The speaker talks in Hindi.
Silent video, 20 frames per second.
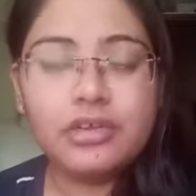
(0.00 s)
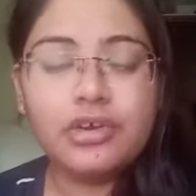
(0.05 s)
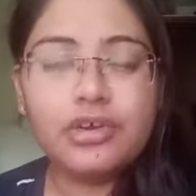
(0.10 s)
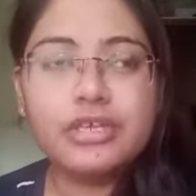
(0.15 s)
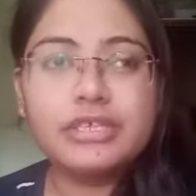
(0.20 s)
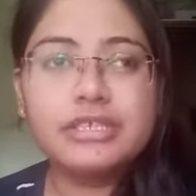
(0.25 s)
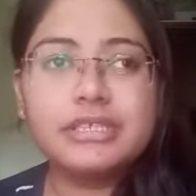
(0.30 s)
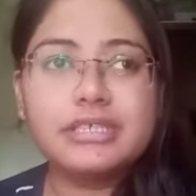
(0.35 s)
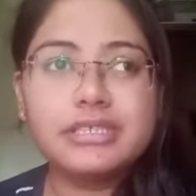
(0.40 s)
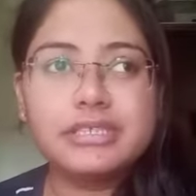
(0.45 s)

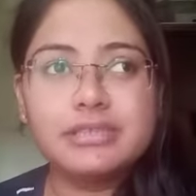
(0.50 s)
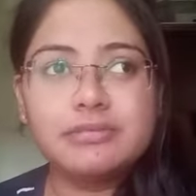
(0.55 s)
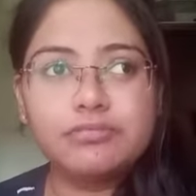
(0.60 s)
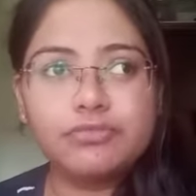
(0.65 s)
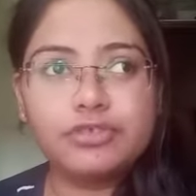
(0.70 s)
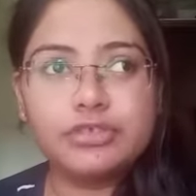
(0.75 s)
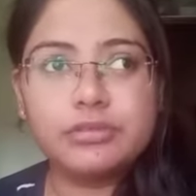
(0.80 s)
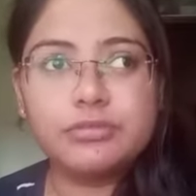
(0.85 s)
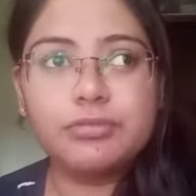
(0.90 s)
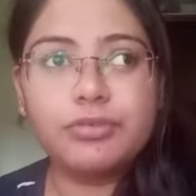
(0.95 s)
और सर ने
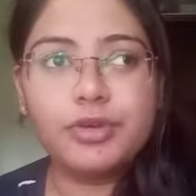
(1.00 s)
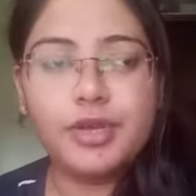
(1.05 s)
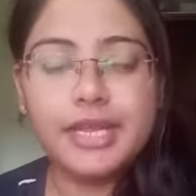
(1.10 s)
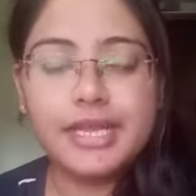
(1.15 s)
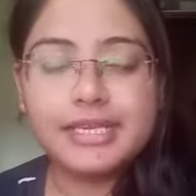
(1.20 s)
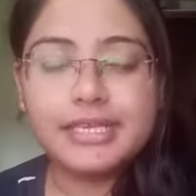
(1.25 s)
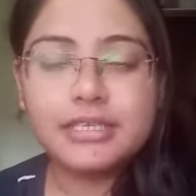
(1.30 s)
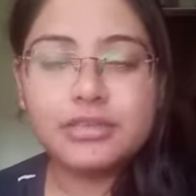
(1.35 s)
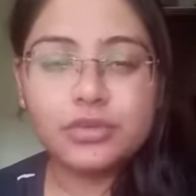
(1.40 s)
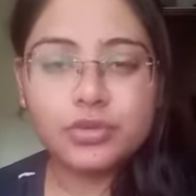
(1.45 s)
मुझे बोला
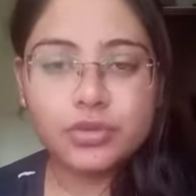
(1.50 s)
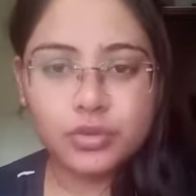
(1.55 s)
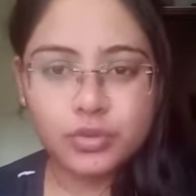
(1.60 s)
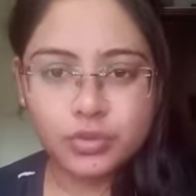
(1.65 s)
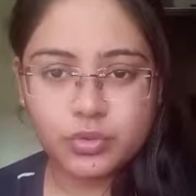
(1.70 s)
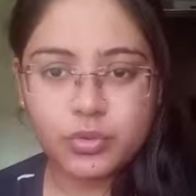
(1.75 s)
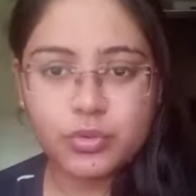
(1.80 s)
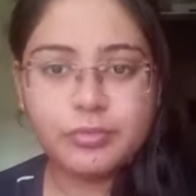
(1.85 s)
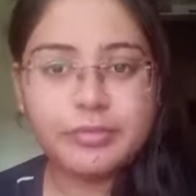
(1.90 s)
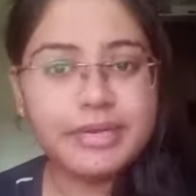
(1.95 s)
कि
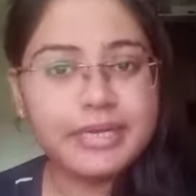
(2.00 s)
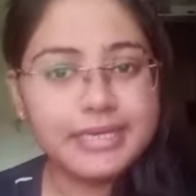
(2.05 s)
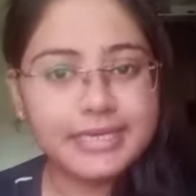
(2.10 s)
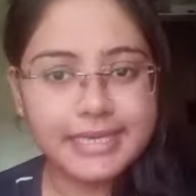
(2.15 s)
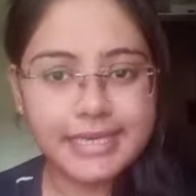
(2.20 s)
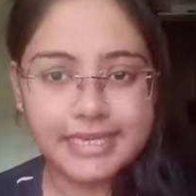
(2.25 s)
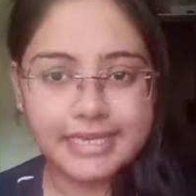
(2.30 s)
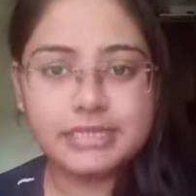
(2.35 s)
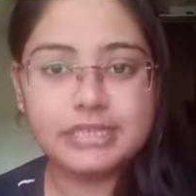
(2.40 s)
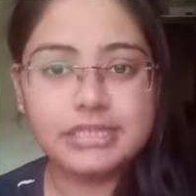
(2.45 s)
तुम एक
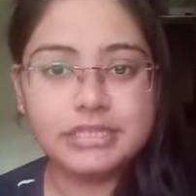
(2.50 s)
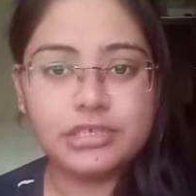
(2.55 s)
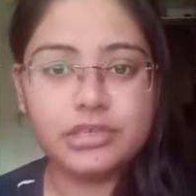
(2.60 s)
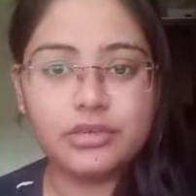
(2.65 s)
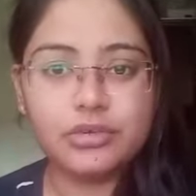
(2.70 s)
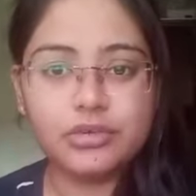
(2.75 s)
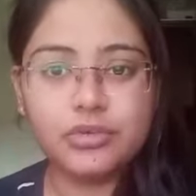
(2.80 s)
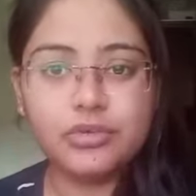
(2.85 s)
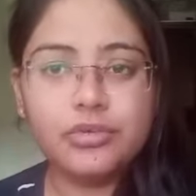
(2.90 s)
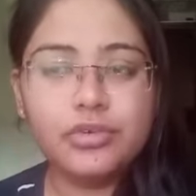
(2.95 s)
टेस्ट
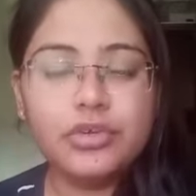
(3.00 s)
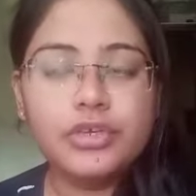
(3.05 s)
करो